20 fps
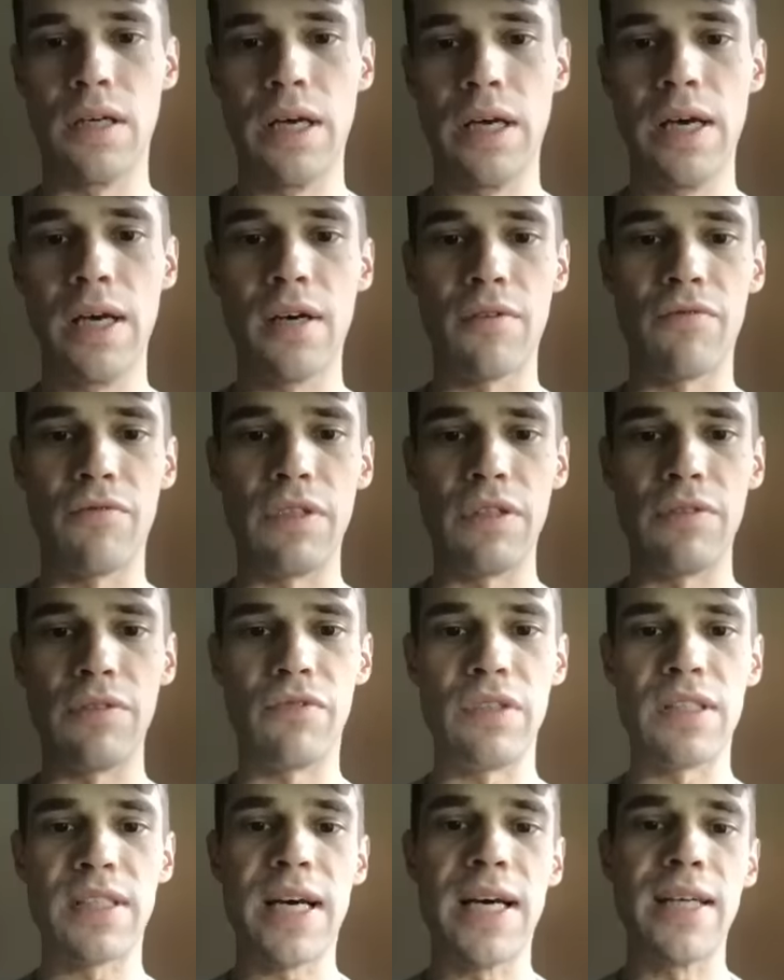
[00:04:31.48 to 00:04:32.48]
ja wie,
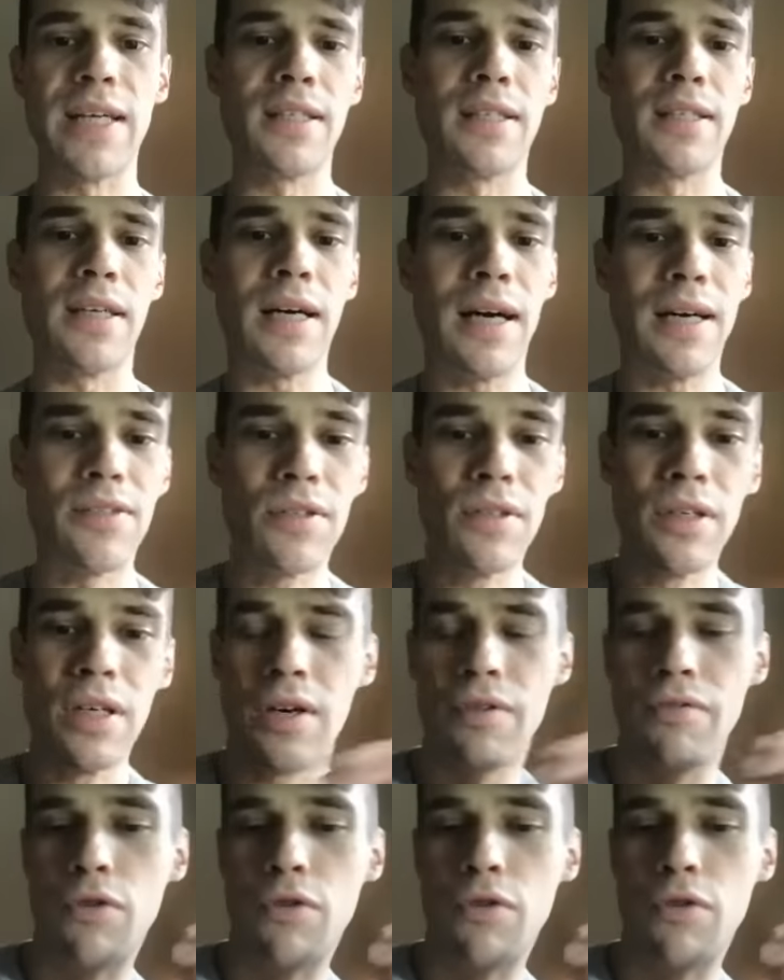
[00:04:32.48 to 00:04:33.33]
kann man seid ihr da, also